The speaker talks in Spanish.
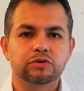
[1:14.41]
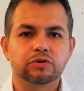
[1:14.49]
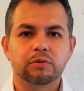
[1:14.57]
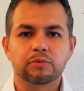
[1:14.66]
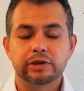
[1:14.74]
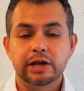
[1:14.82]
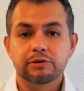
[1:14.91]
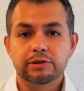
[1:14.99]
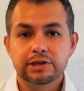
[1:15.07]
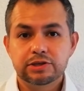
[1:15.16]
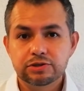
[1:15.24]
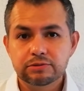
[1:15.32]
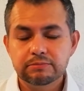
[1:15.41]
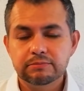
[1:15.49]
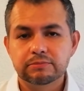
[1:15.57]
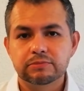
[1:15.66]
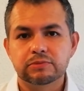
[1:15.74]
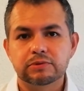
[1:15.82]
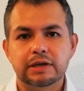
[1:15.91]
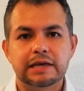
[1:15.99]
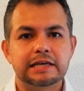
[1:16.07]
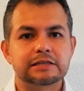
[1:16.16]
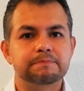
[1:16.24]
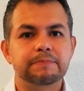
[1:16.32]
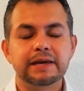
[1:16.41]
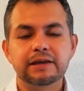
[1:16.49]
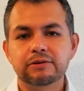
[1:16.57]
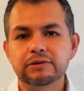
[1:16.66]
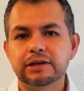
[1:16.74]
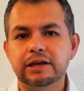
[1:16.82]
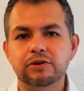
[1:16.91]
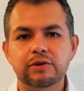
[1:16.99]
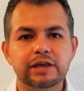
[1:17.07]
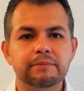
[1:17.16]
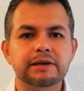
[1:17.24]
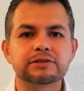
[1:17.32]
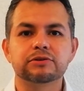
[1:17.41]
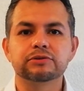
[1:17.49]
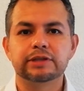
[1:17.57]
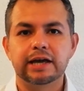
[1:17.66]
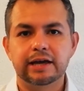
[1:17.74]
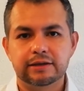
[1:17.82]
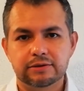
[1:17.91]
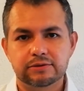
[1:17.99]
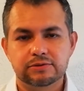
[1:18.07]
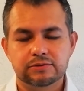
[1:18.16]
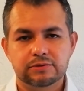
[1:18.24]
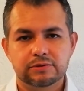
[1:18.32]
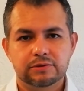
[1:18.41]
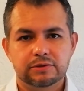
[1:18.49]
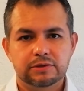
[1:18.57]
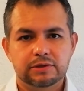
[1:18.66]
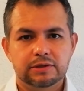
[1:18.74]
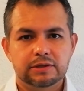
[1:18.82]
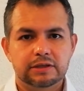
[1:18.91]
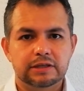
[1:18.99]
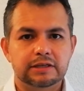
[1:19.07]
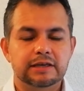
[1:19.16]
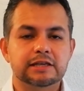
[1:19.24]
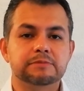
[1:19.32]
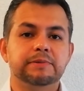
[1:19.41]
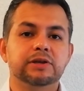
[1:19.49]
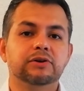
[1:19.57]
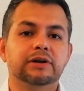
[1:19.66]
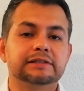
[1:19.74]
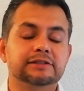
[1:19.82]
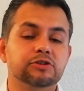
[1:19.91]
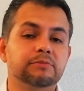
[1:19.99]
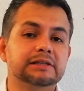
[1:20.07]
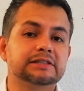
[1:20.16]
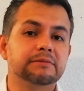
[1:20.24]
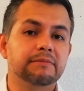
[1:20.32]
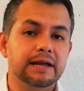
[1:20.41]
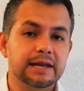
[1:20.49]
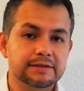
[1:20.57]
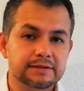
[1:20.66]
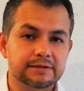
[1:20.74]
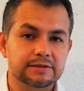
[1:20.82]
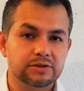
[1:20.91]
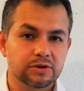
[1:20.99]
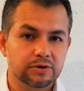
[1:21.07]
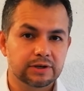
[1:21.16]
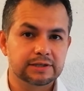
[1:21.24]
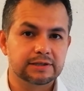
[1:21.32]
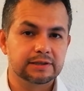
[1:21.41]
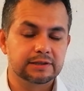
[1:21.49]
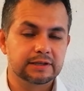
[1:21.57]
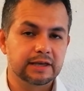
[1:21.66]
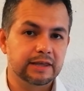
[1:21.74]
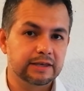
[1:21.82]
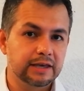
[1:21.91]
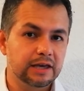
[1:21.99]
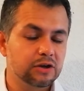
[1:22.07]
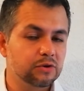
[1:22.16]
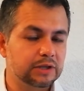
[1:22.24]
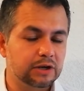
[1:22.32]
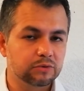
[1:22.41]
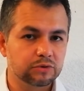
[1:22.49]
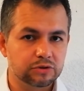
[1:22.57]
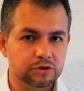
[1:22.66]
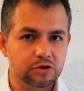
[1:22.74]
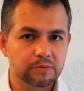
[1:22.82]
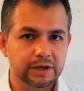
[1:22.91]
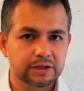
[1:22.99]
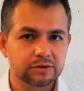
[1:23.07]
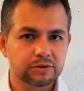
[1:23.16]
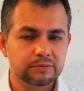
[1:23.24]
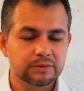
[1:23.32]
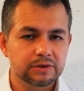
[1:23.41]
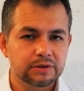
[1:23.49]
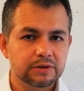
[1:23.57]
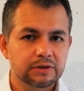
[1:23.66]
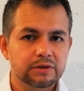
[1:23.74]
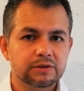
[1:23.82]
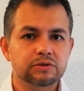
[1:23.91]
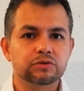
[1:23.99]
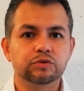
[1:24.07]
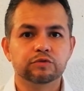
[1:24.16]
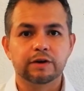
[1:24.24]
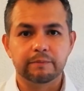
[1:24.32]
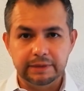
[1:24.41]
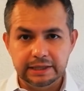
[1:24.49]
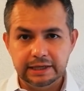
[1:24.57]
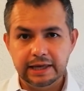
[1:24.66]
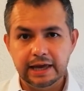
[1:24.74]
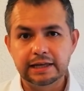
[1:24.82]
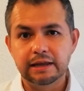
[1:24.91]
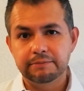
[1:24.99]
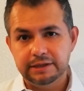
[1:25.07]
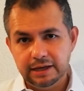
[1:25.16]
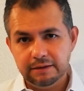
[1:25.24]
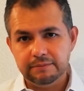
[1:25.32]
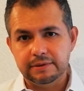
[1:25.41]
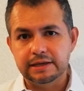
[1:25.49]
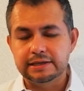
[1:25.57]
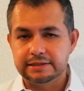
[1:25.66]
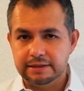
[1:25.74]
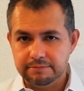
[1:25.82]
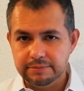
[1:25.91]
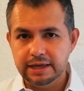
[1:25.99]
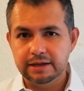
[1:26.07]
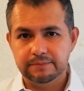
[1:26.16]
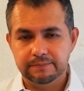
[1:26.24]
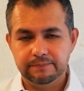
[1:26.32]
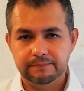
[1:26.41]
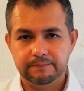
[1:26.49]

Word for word: Como ya lo he dicho, espero que no haya más contagios. Espero que si tomaste malas decisiones el día de ayer o en algún otro momento, tu familia y la mía estén bien